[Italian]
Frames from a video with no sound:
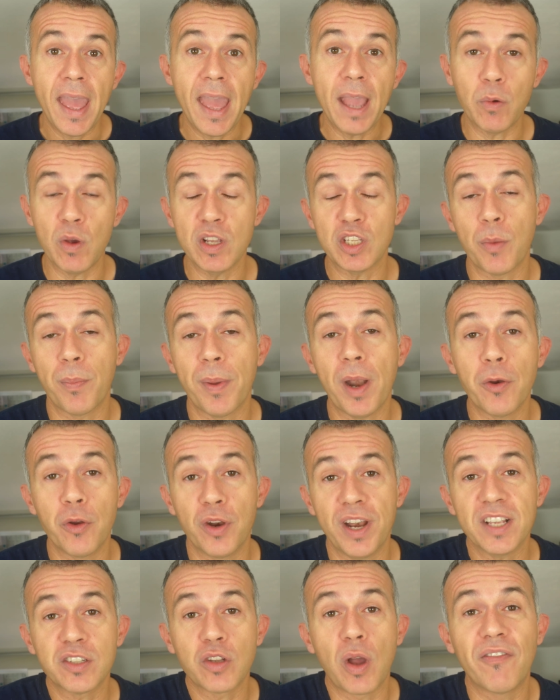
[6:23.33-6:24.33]
e questo però
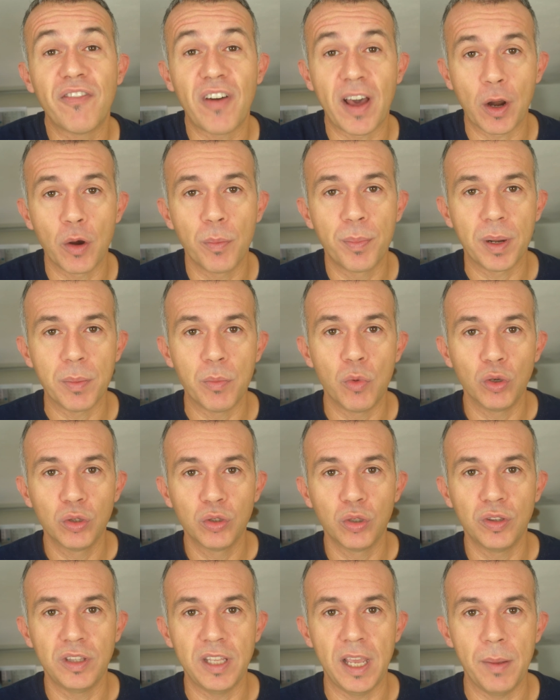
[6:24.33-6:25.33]
non riesco a farlo per
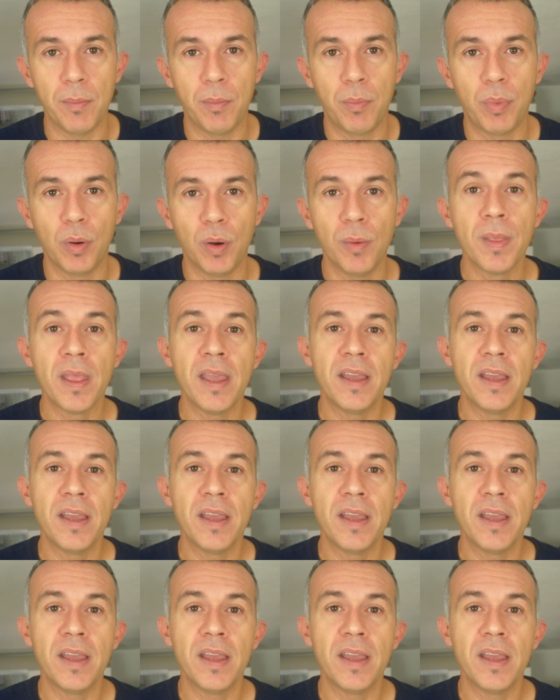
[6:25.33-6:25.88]
molto tempo,